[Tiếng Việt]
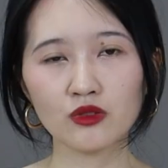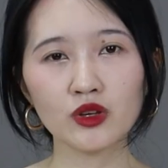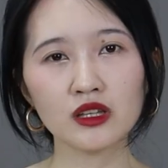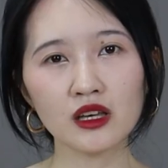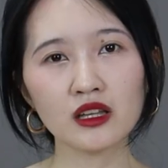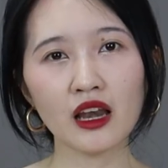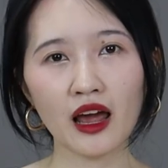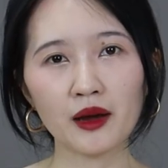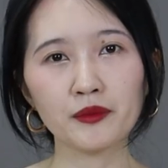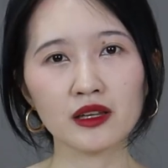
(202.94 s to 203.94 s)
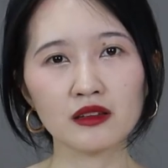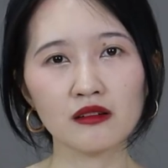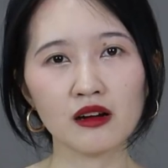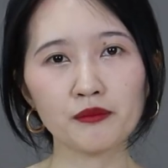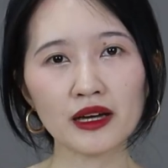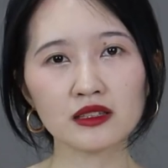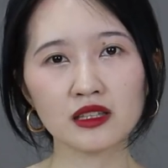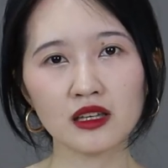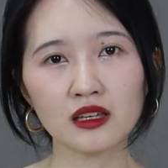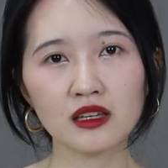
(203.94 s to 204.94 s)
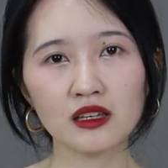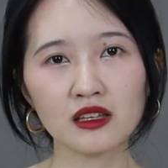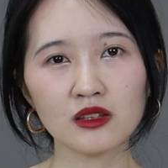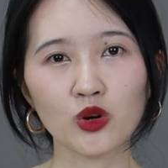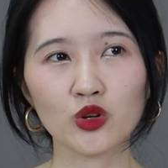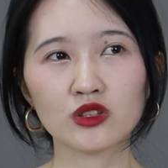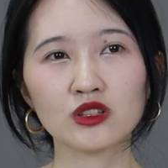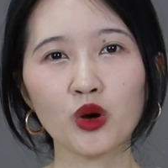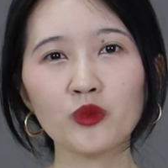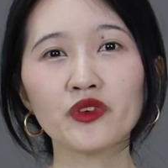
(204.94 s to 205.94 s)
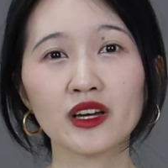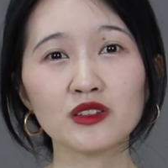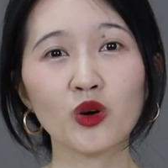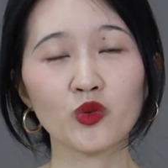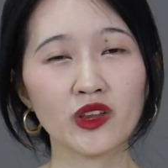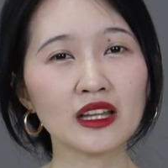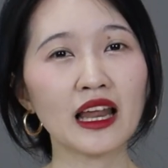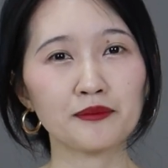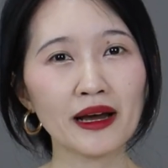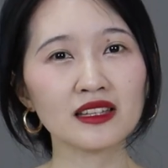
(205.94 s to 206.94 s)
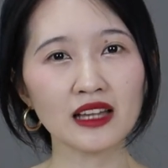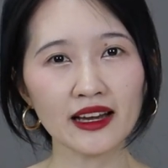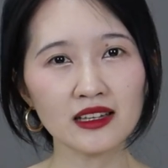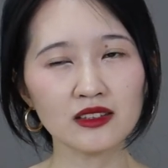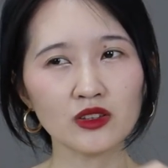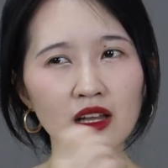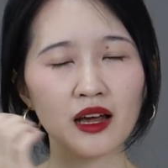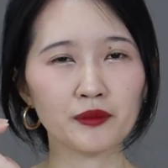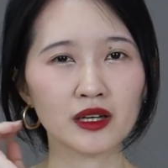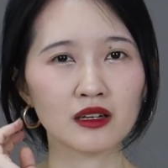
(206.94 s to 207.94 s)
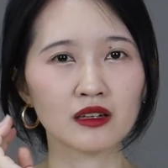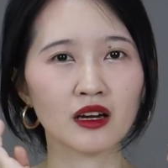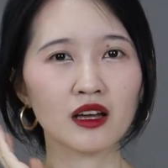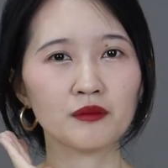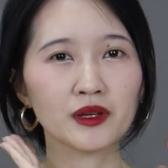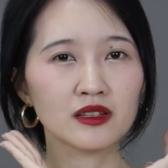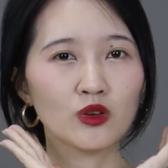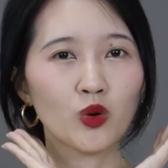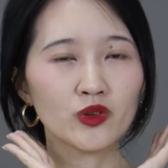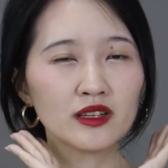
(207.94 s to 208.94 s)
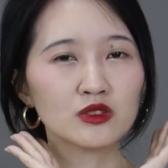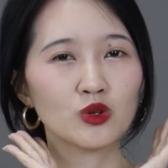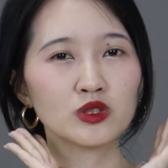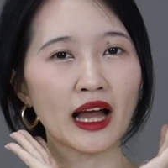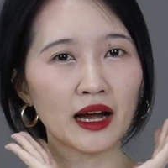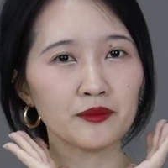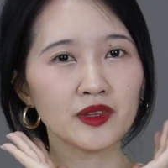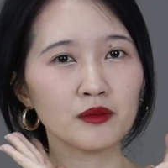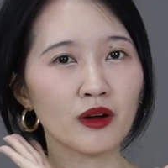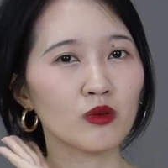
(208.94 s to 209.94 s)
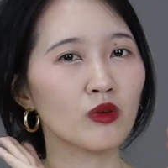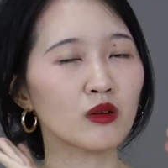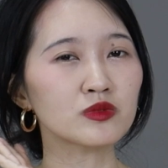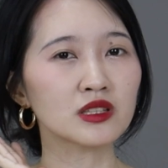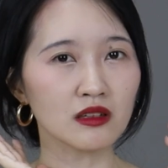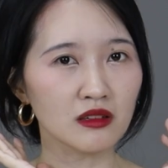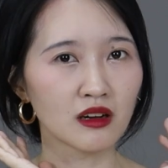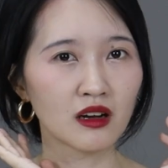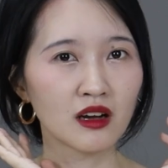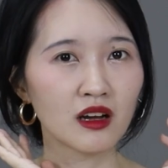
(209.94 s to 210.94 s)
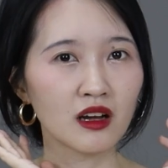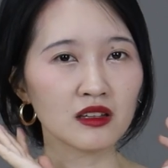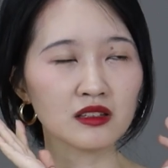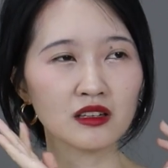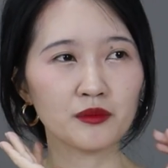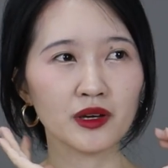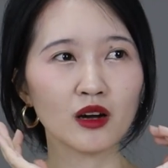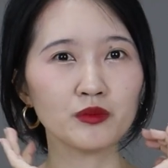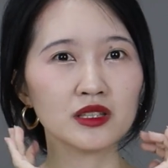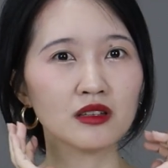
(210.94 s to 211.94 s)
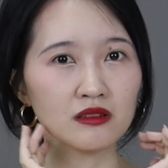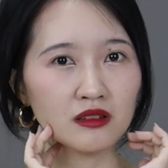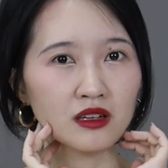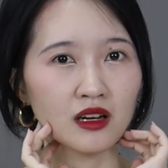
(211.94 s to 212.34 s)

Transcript: tuy nhiên là mình được bác sĩ nhổ trộn vía nhổ rất là mát tay cho nên là mình mình nhổ răng số 8 nhưng mà cũng không sưng thực sự là mình không bị sưng